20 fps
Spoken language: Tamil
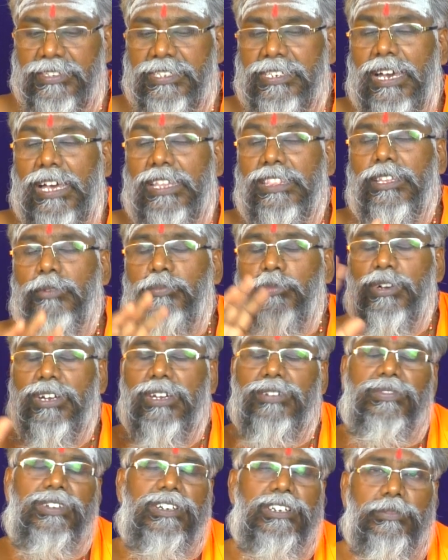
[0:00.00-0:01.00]
வச்சுன்னா அந்த
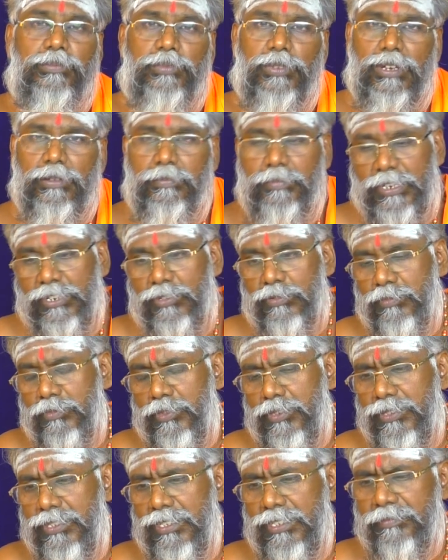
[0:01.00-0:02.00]
புகை வீடு
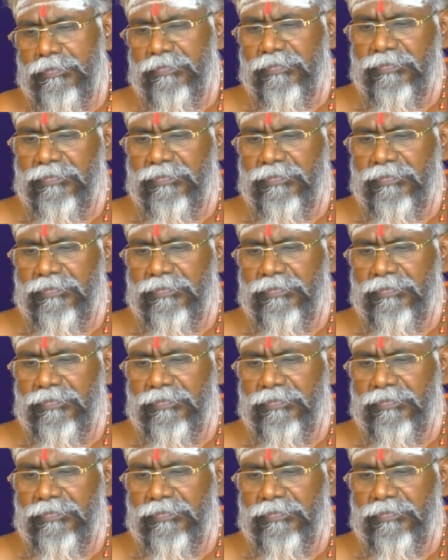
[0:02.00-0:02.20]
புறம் போது